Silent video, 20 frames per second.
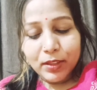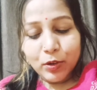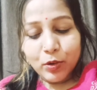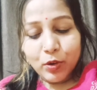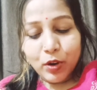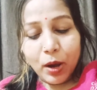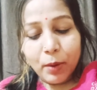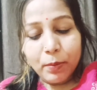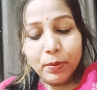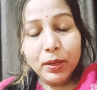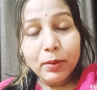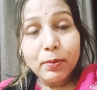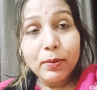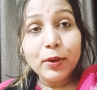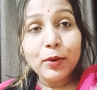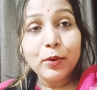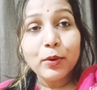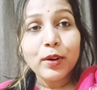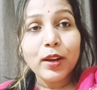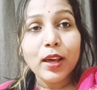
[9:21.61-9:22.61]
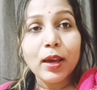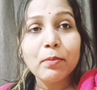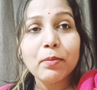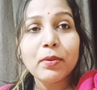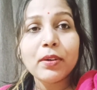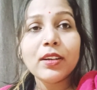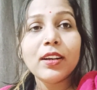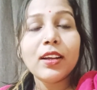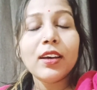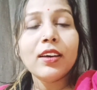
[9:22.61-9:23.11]
देखो अभी भी हो रहा है
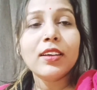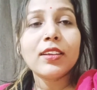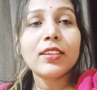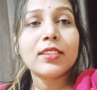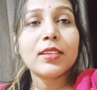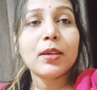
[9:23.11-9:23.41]
पर ना